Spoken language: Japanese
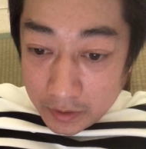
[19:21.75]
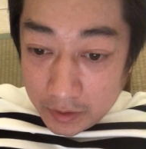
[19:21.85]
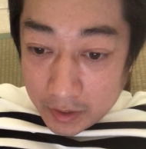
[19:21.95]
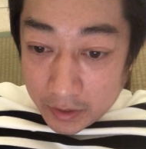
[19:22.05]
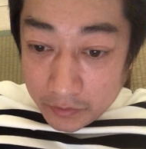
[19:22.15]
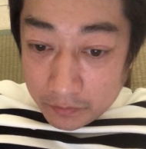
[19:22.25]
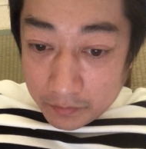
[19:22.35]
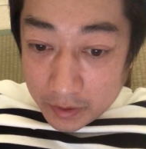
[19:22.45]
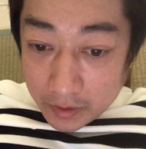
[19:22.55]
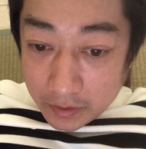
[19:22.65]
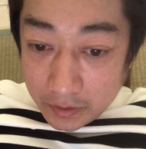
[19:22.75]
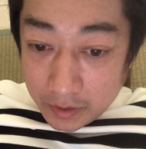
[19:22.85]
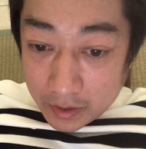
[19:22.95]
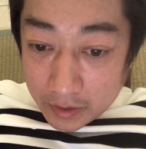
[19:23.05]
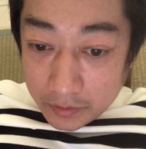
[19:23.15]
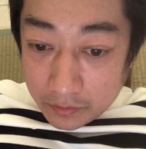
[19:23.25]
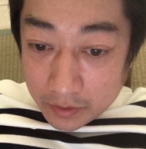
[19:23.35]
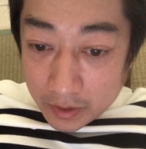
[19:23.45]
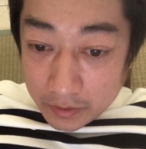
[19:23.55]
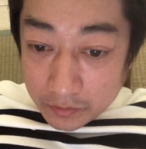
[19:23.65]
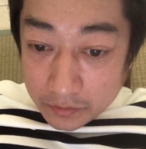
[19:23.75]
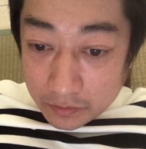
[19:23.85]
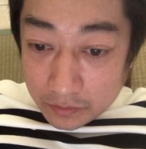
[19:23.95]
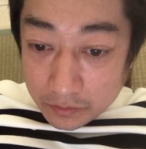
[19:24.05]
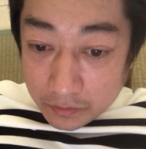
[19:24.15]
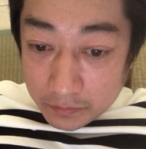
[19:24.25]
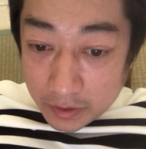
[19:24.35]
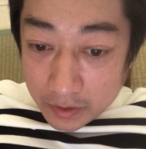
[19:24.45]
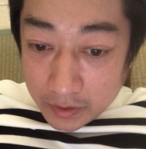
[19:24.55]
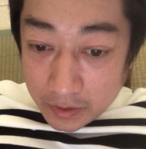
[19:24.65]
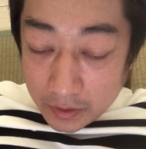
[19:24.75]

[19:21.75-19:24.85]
2から4倍2から4回のストロークの場合、